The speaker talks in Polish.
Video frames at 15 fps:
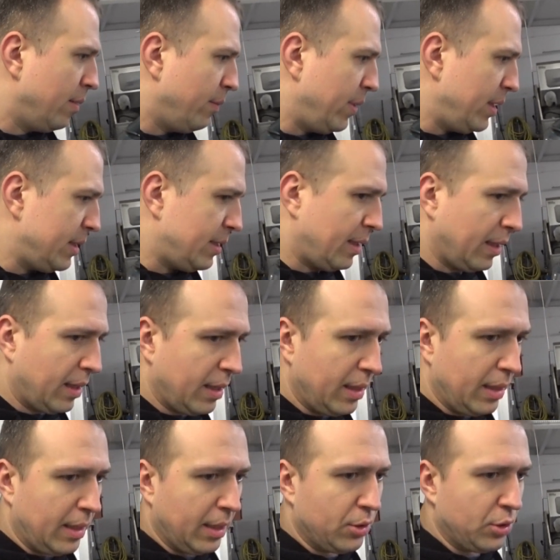Bez
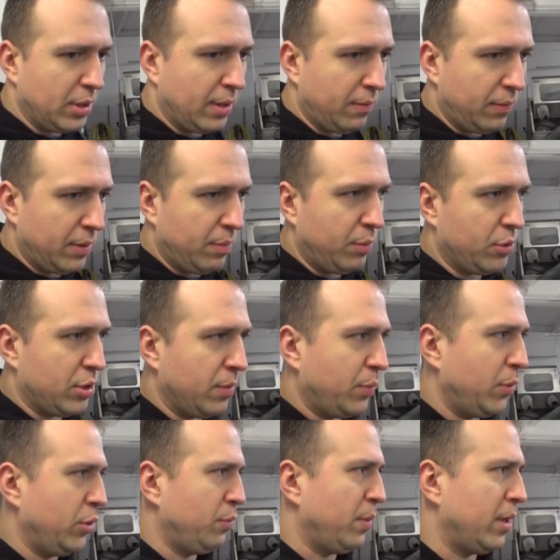tragedii, także nawet można
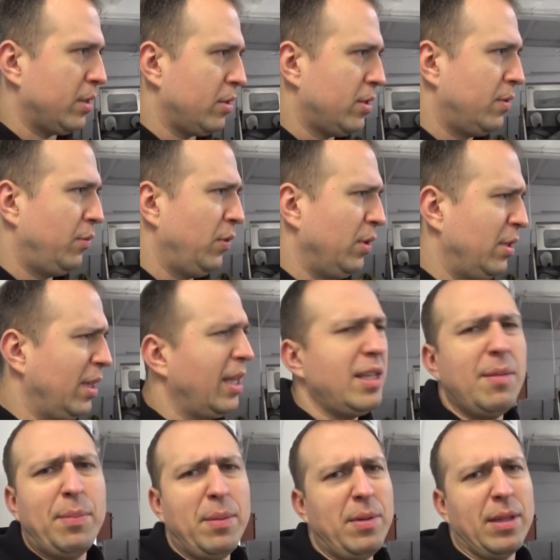powiedzieć bardzo cywilnie. Ja
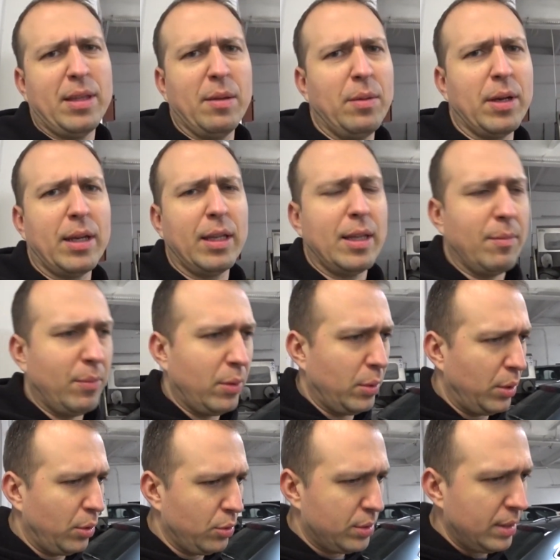nie pamiętam jakie tam
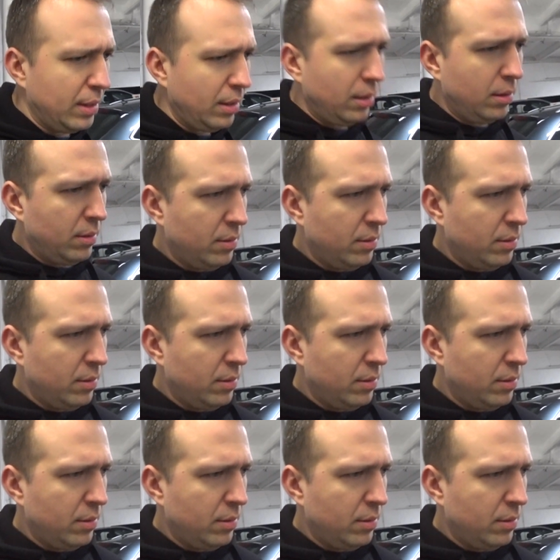były luzy.